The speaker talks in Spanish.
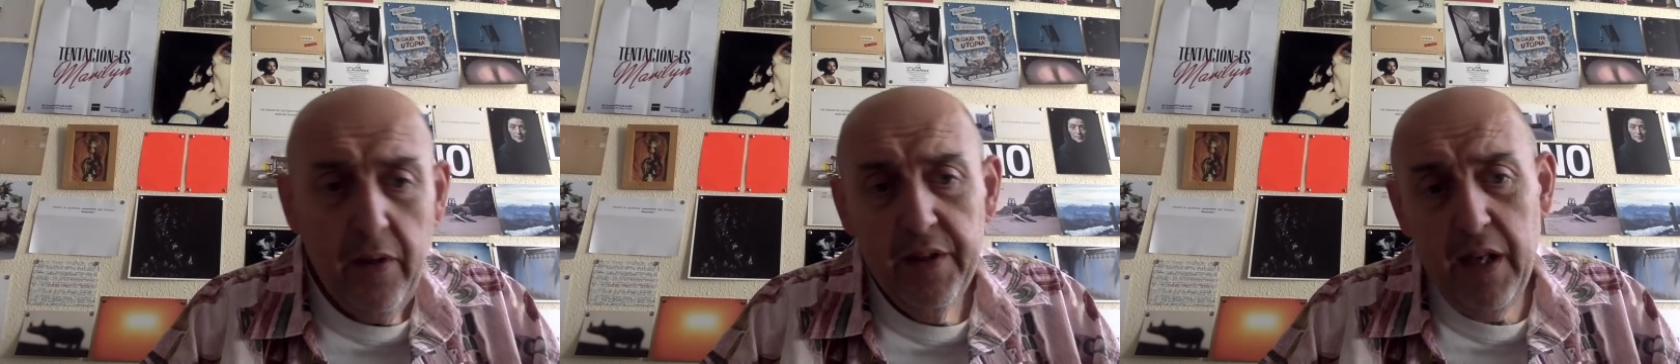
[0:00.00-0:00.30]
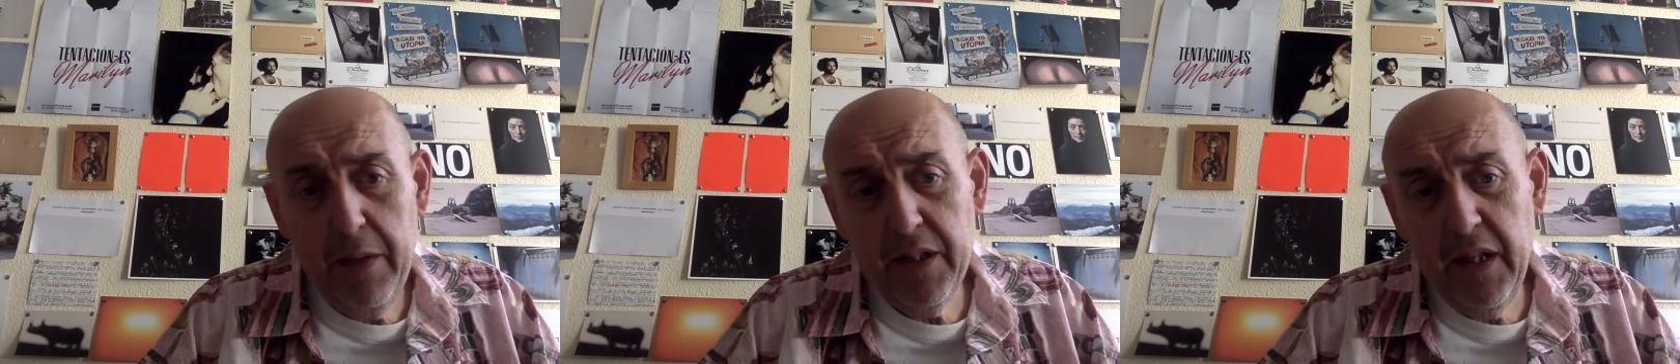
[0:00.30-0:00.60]
se
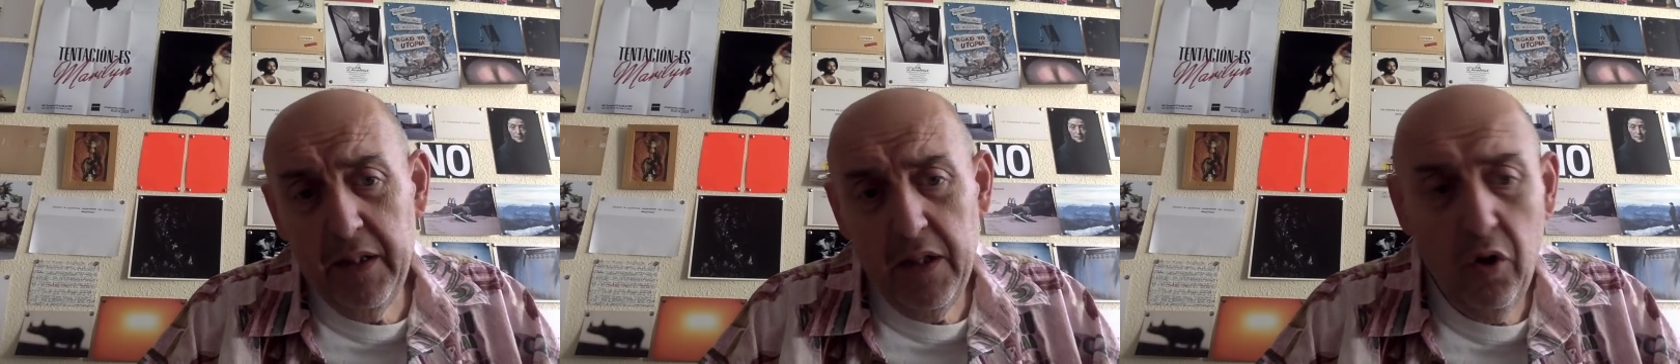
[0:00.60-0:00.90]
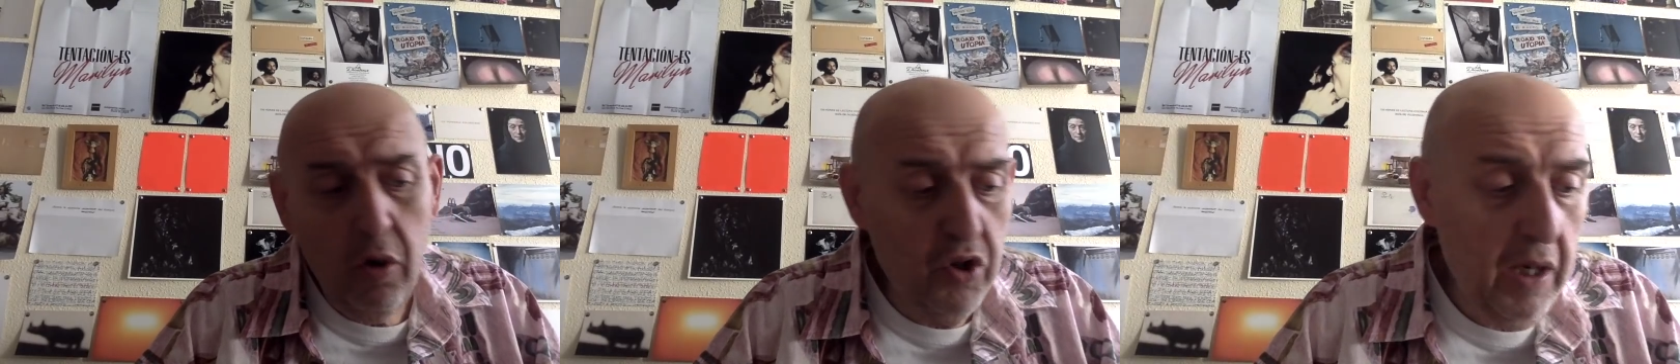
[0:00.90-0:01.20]
había
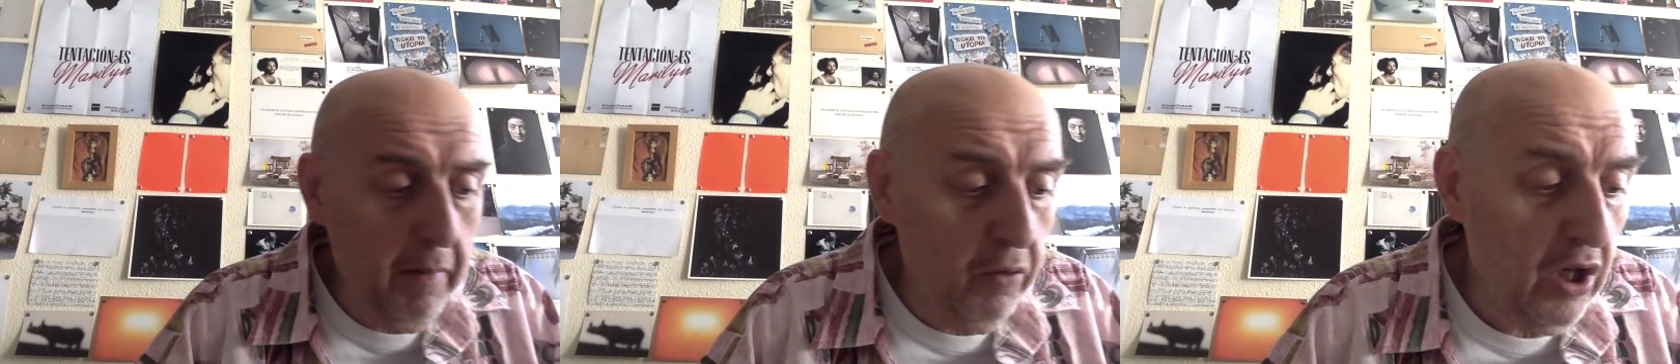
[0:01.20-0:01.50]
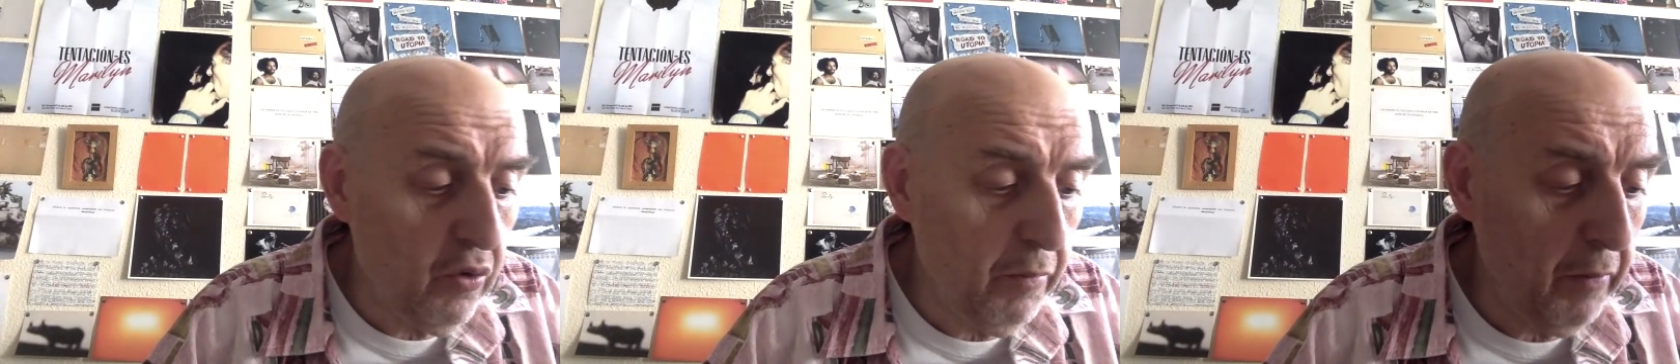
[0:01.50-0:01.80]
extendido, como sabemos,
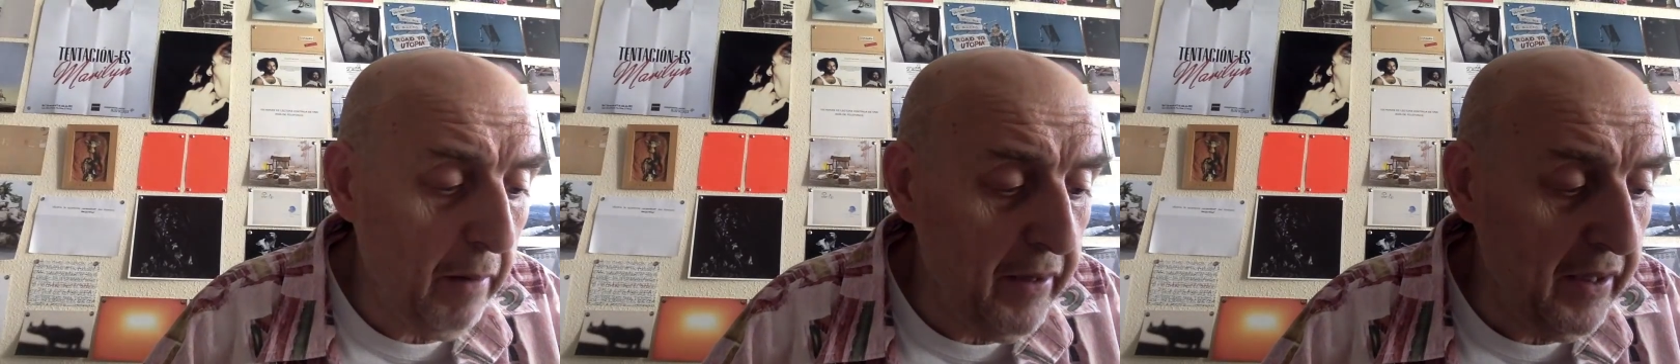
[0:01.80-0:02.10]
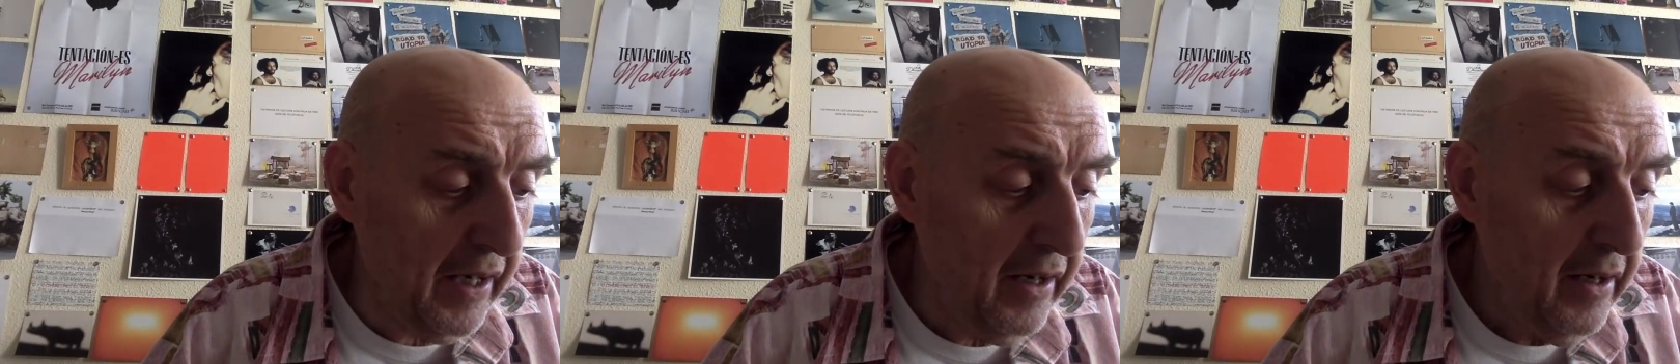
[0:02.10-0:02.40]
a su propia
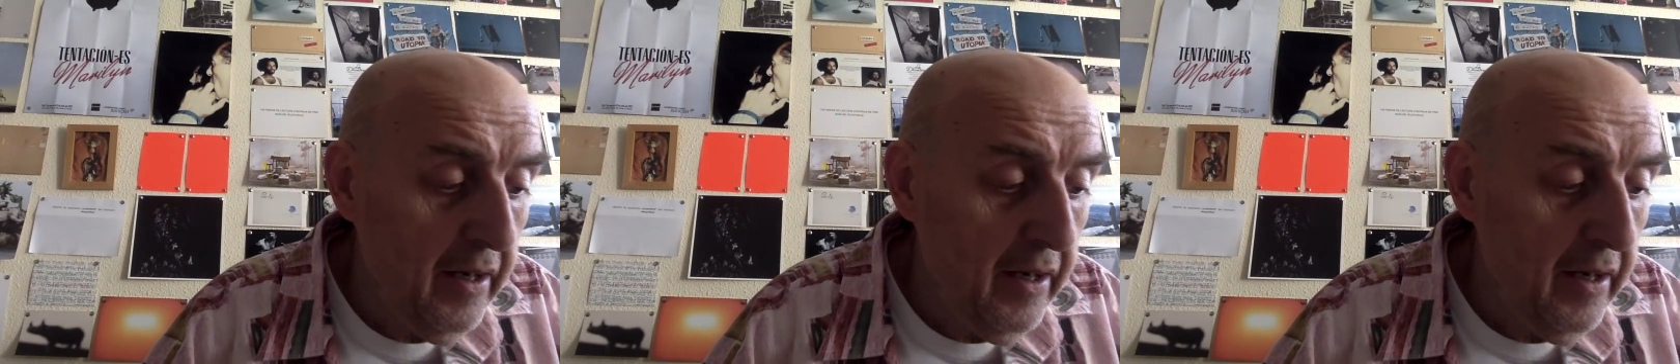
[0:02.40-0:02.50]
vida.